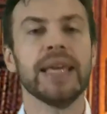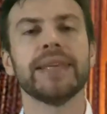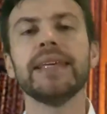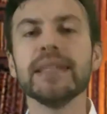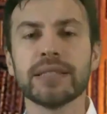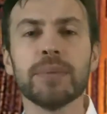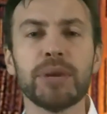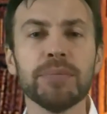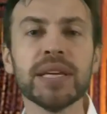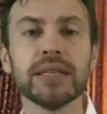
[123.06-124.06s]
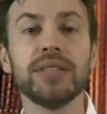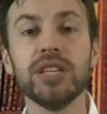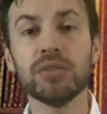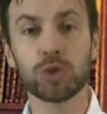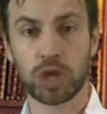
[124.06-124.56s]
Есть на примете
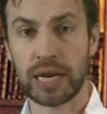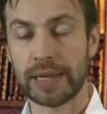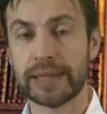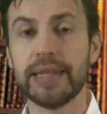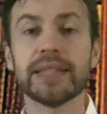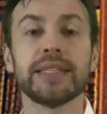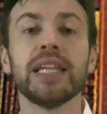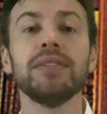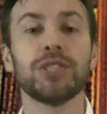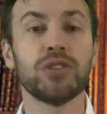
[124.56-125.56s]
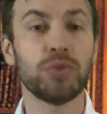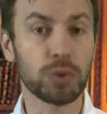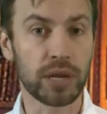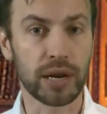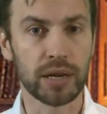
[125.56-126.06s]
девушка для царевича
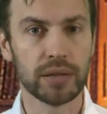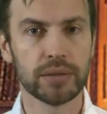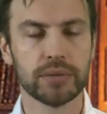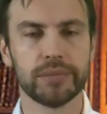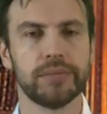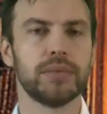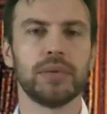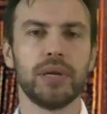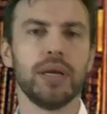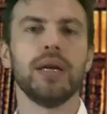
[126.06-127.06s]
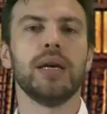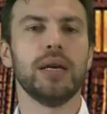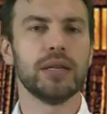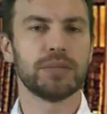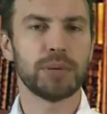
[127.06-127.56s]
Федора.
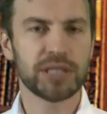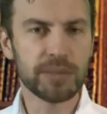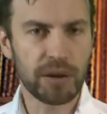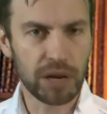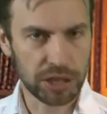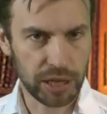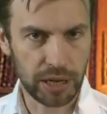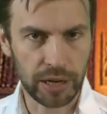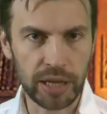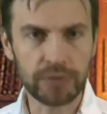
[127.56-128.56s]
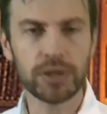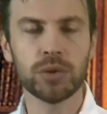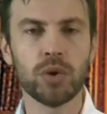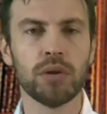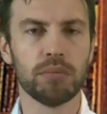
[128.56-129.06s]
Спасибо вашей королеве,
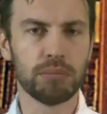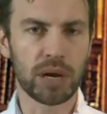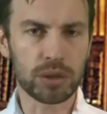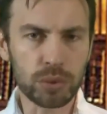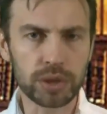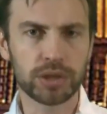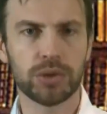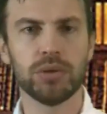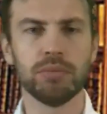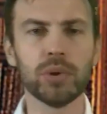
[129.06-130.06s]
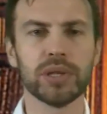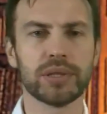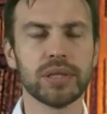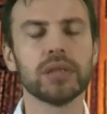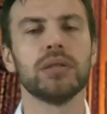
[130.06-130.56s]
но молодой еще мой
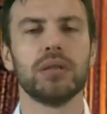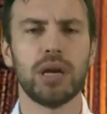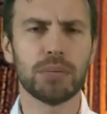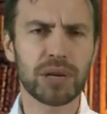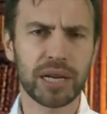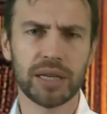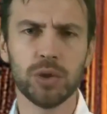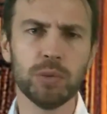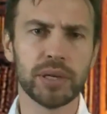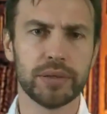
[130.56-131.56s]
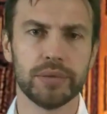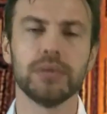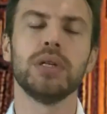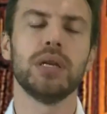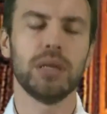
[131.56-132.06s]
сын о браке думать.
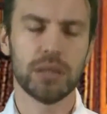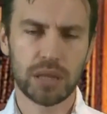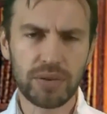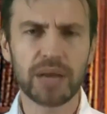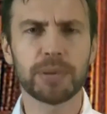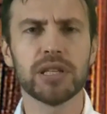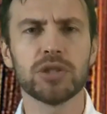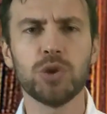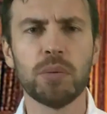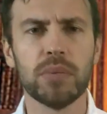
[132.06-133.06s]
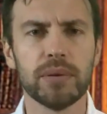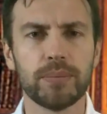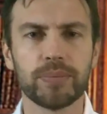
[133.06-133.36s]
Давай подождем.